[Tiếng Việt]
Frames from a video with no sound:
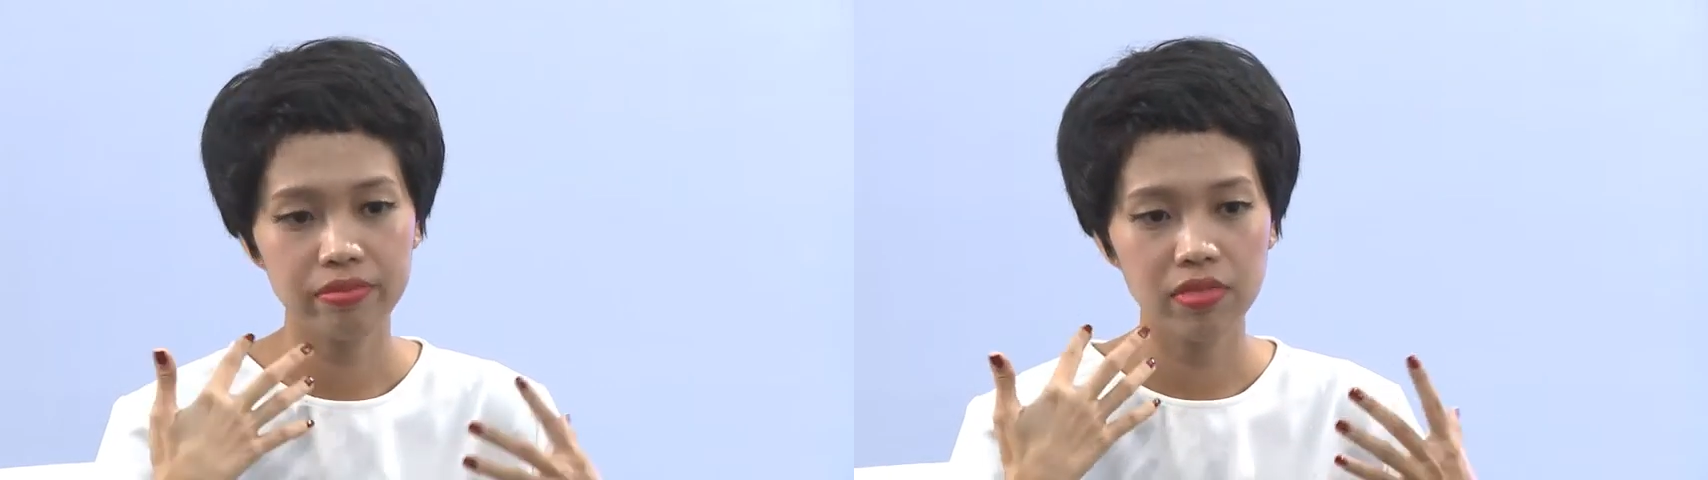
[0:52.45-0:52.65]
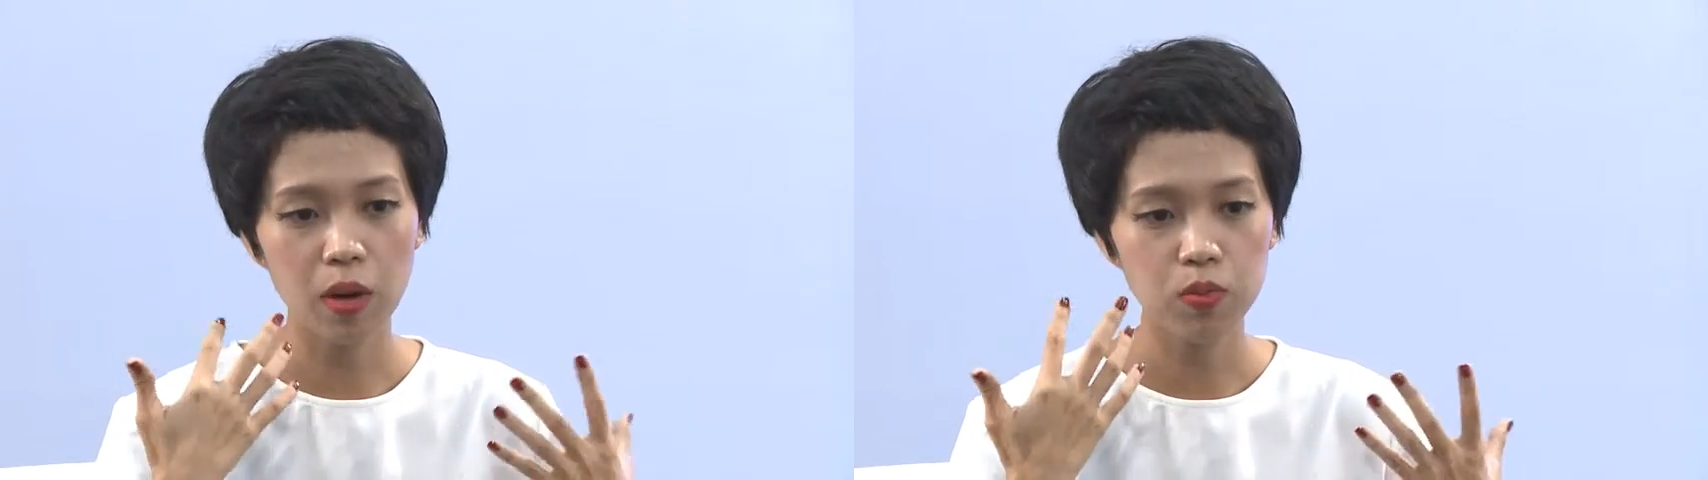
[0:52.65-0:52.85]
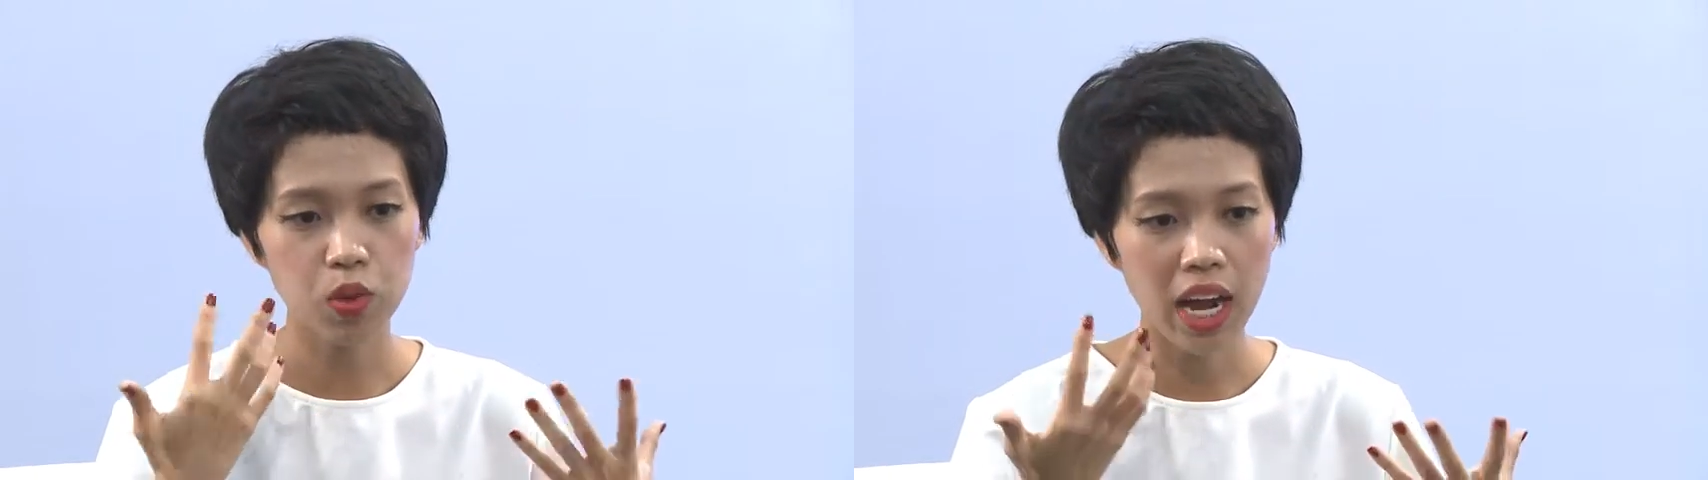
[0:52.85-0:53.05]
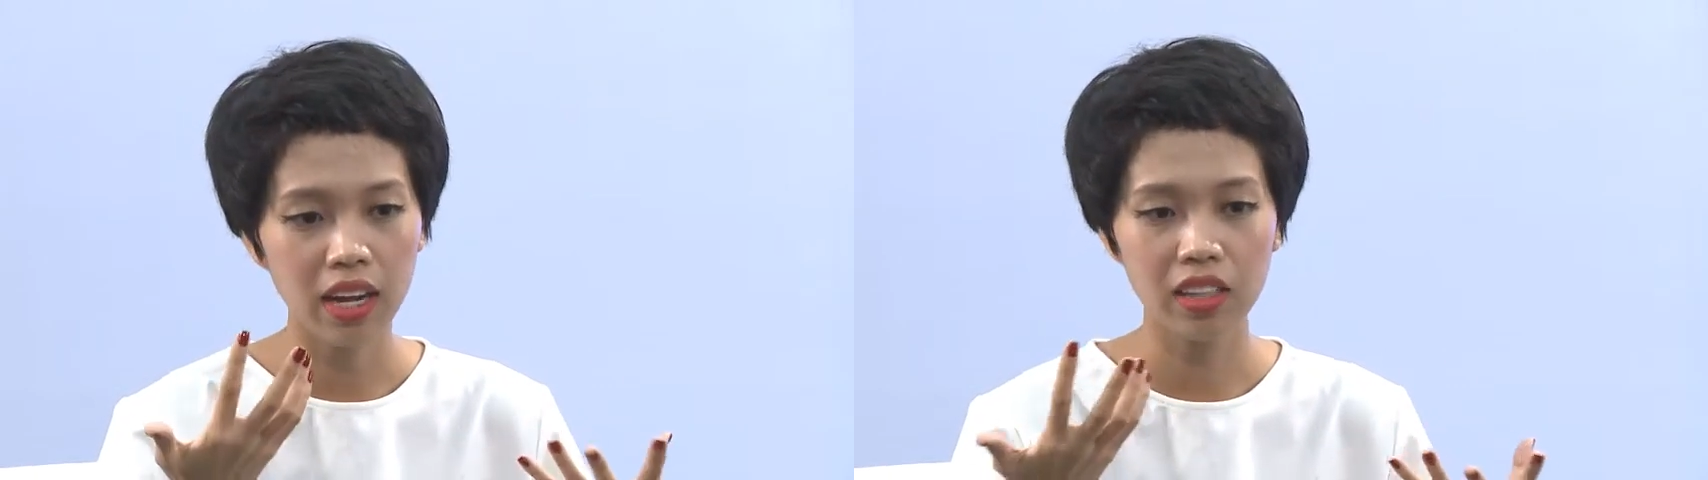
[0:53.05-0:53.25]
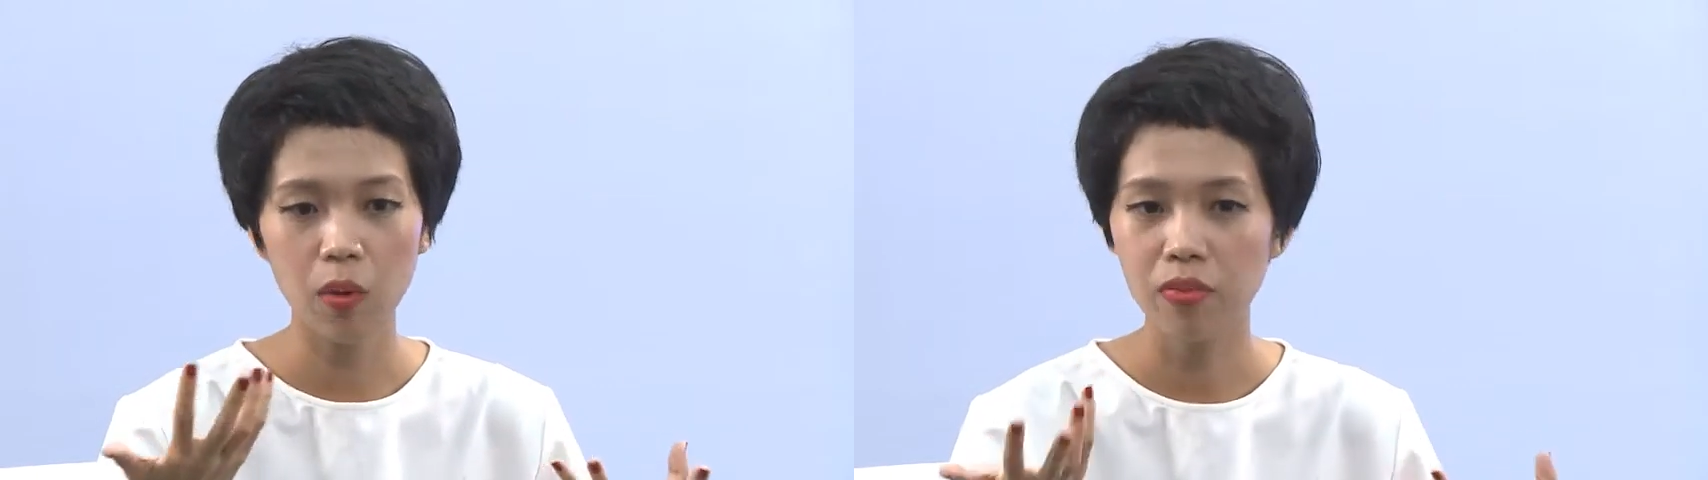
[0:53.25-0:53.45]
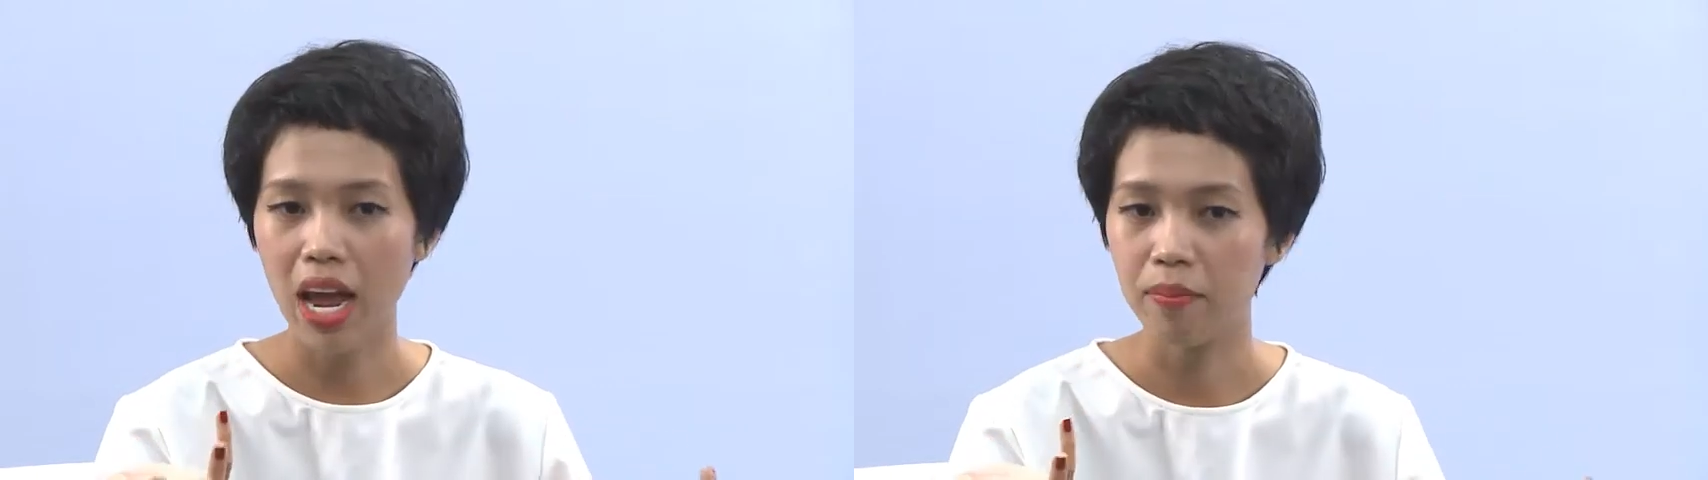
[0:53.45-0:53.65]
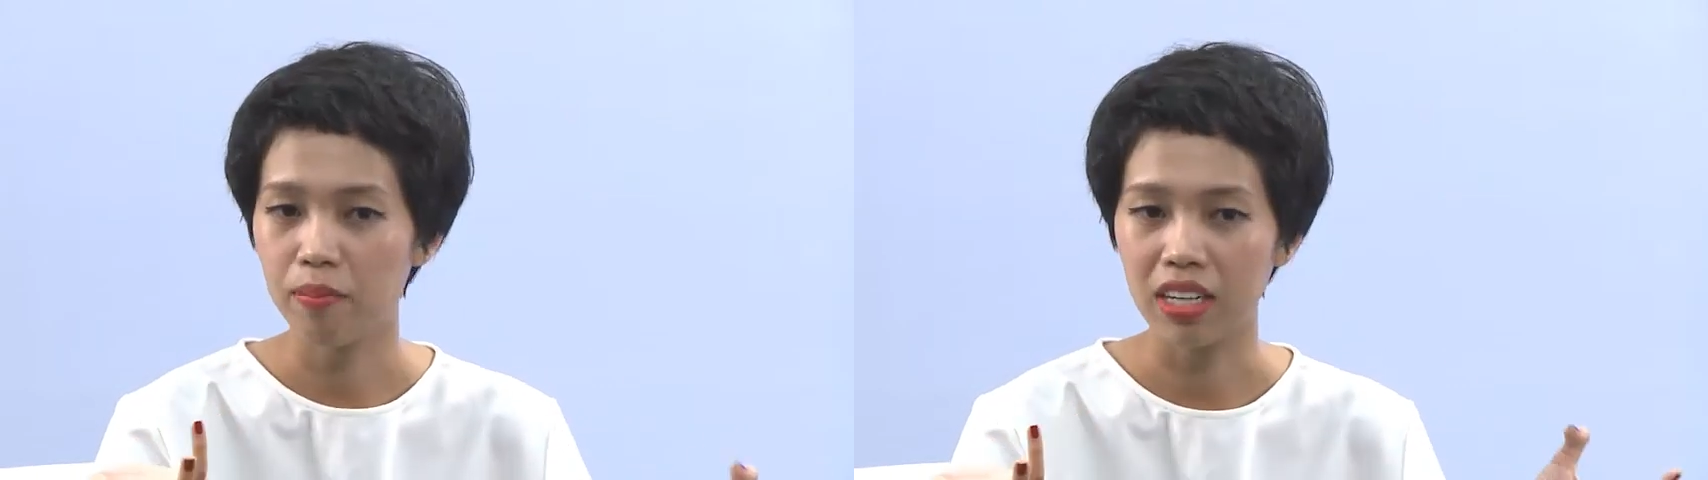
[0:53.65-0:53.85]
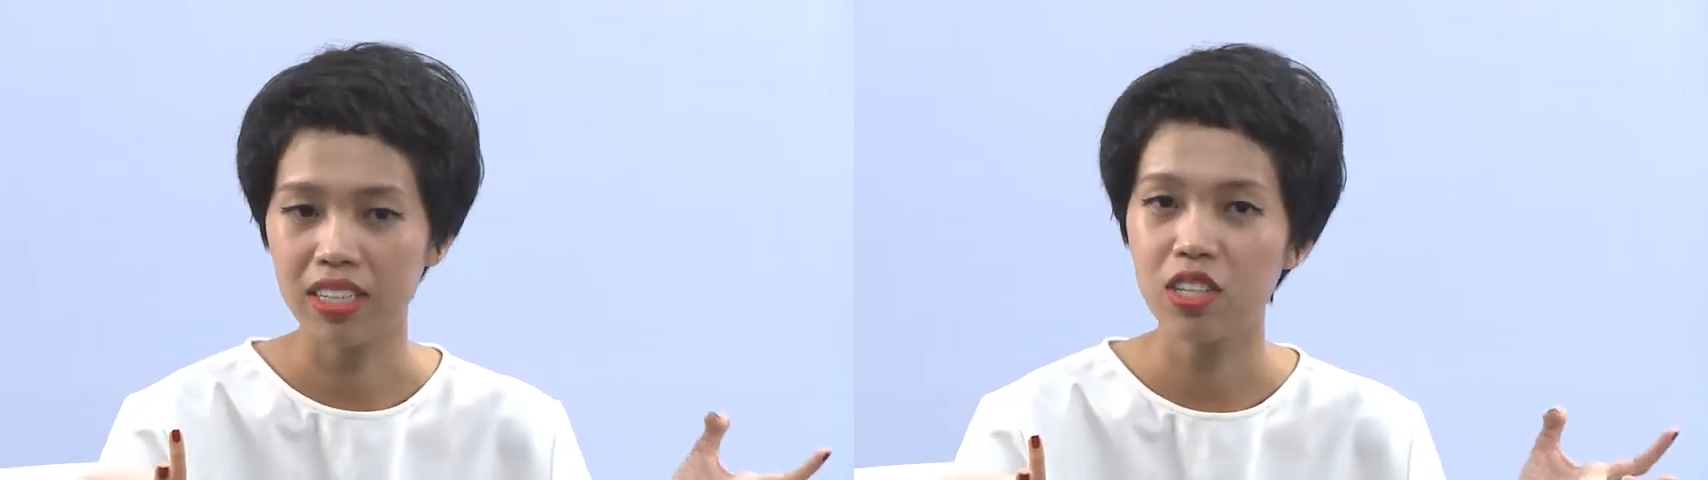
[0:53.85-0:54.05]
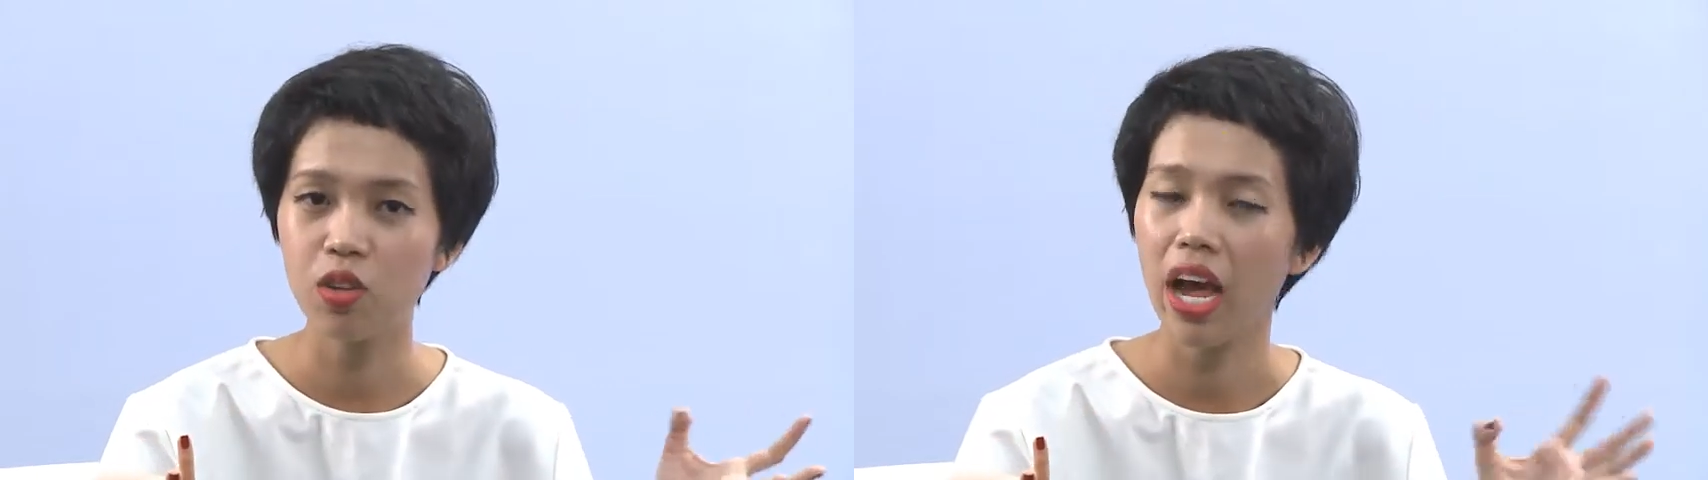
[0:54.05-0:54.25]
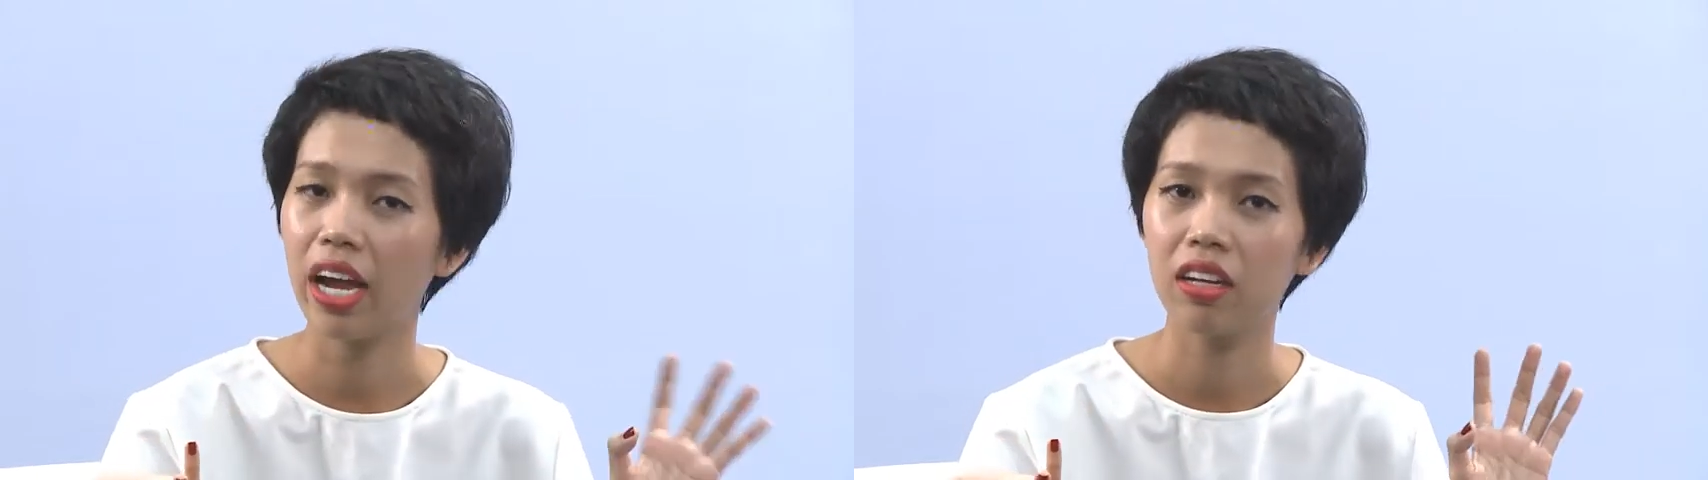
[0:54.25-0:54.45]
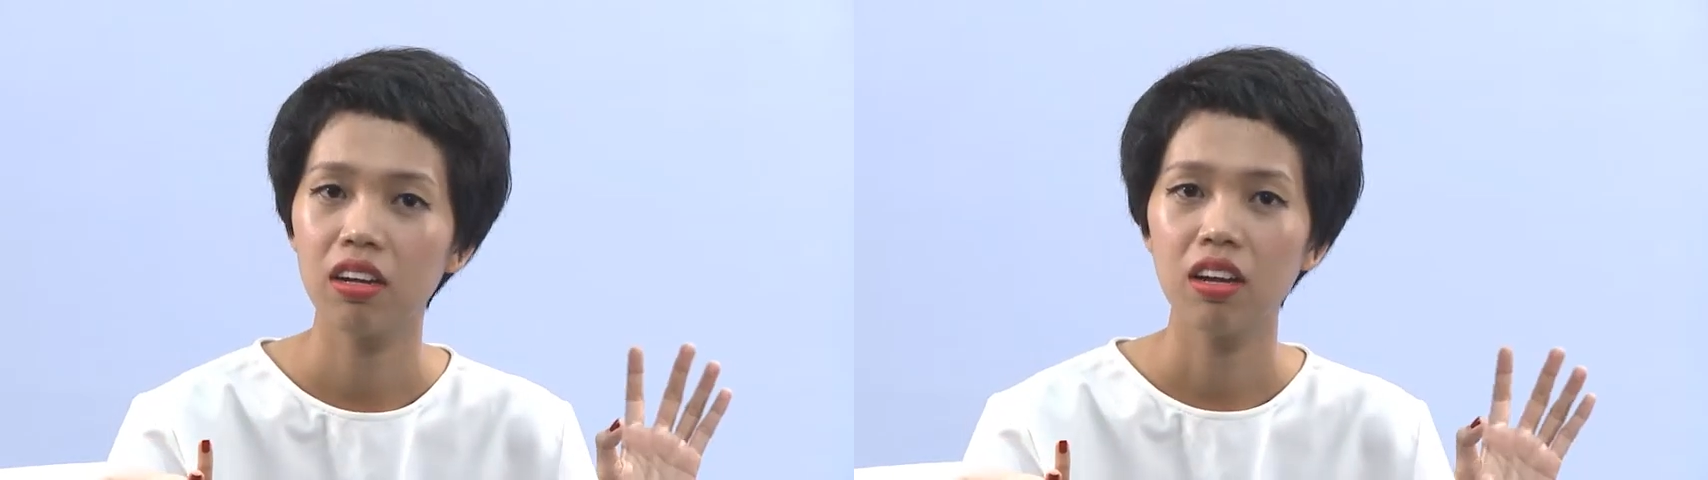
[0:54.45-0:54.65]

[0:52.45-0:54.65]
tóc xoăn tóc đẹp mặt trái xoan